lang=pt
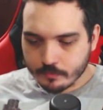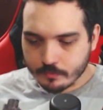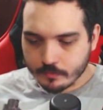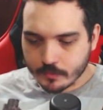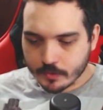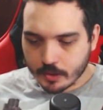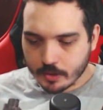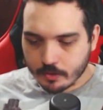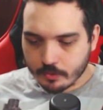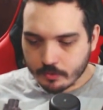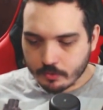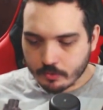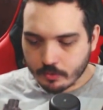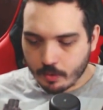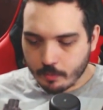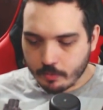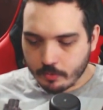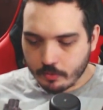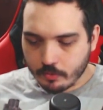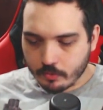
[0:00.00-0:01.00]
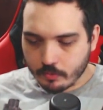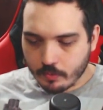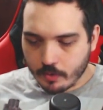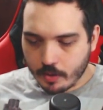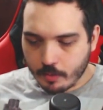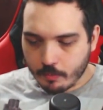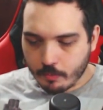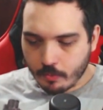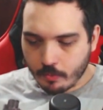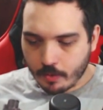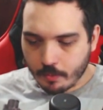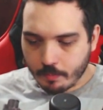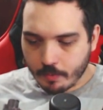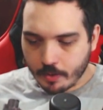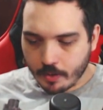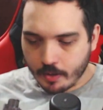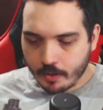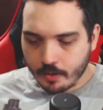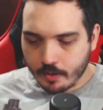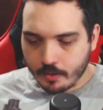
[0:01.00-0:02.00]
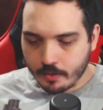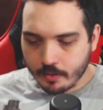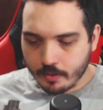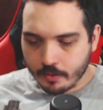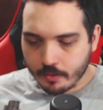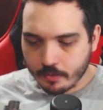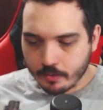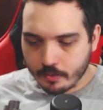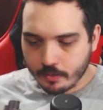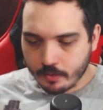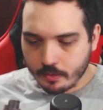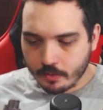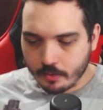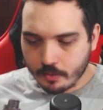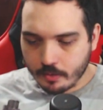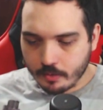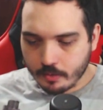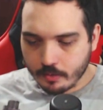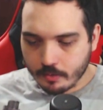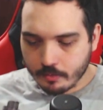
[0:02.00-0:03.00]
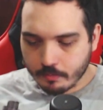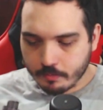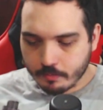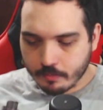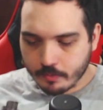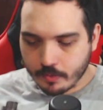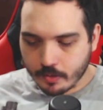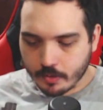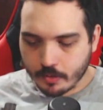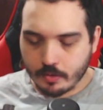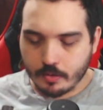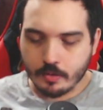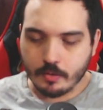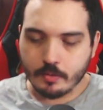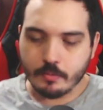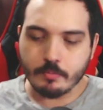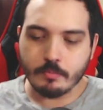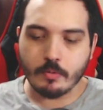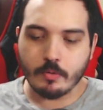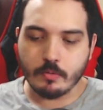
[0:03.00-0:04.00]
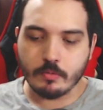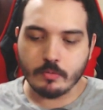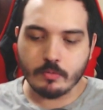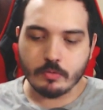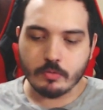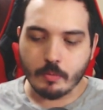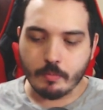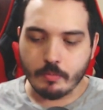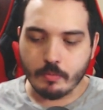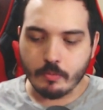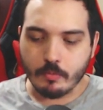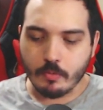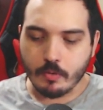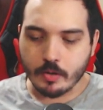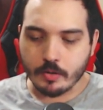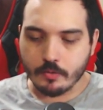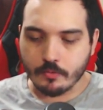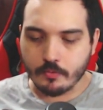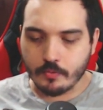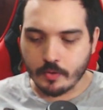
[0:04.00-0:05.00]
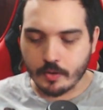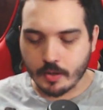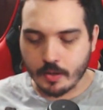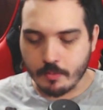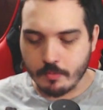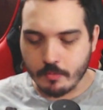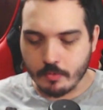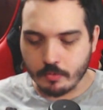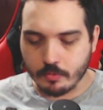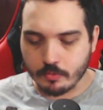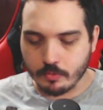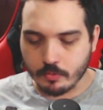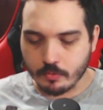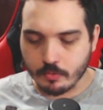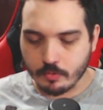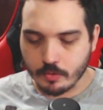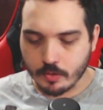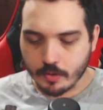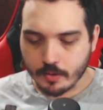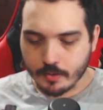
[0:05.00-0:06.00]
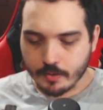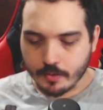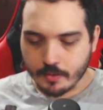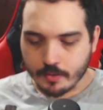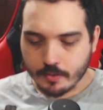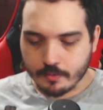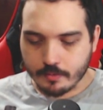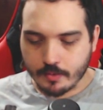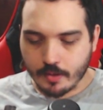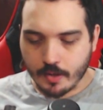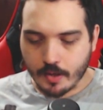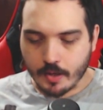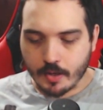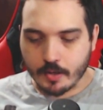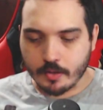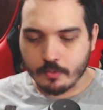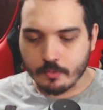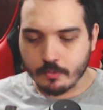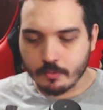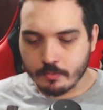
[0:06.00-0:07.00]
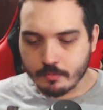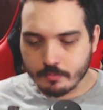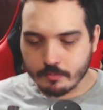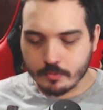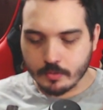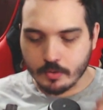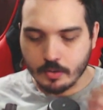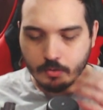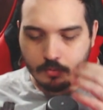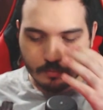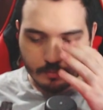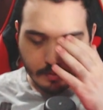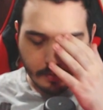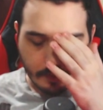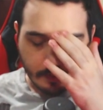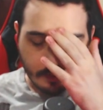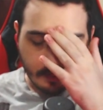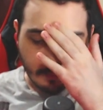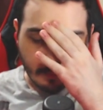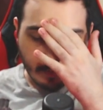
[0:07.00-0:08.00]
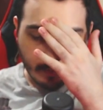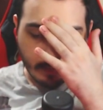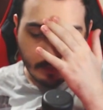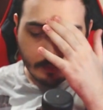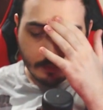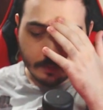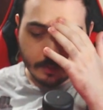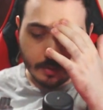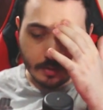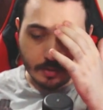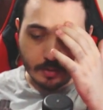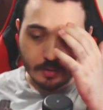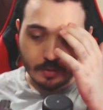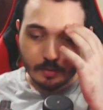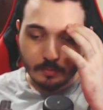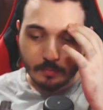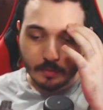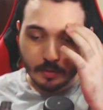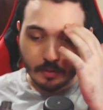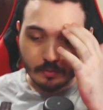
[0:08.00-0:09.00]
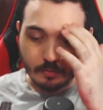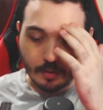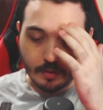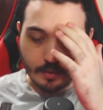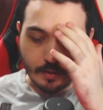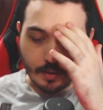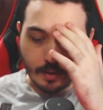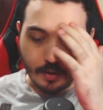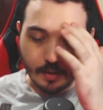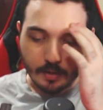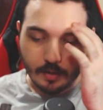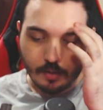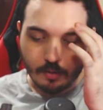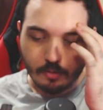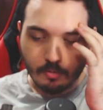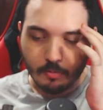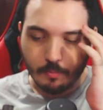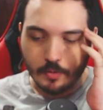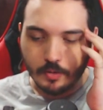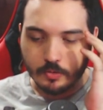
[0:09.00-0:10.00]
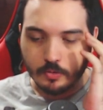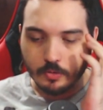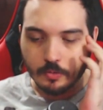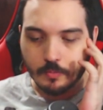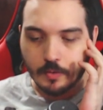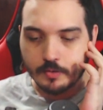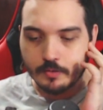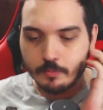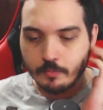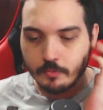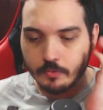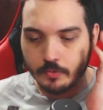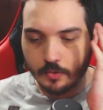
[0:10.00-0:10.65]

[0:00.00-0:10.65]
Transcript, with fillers: Tá, os Orbzinhos Rainbow aí pra ele. E aqui, pronto, só pro Gohan não ficar aí muito desgarrado. Então, recebeu mais um ataque ali, completou o máximo de